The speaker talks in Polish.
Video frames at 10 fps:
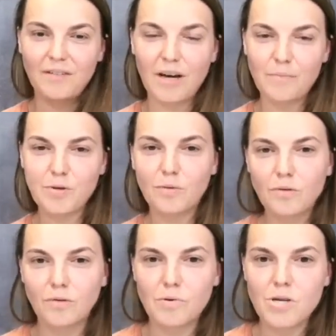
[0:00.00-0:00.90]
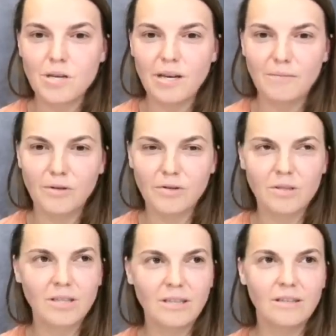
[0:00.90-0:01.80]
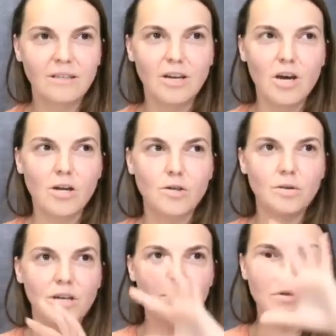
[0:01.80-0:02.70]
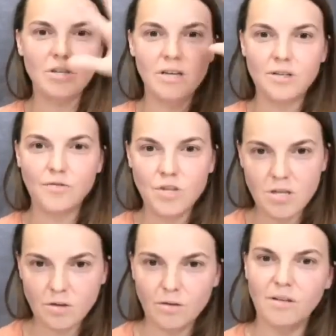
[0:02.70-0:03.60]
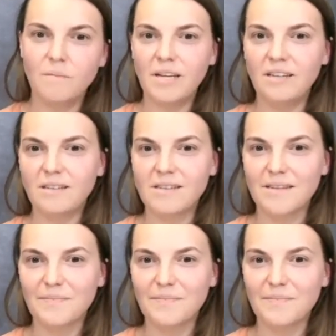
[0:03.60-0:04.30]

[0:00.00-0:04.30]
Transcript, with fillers: absolutną przyjemność, kiedy czujemy, że jest wszystko i nie ma nic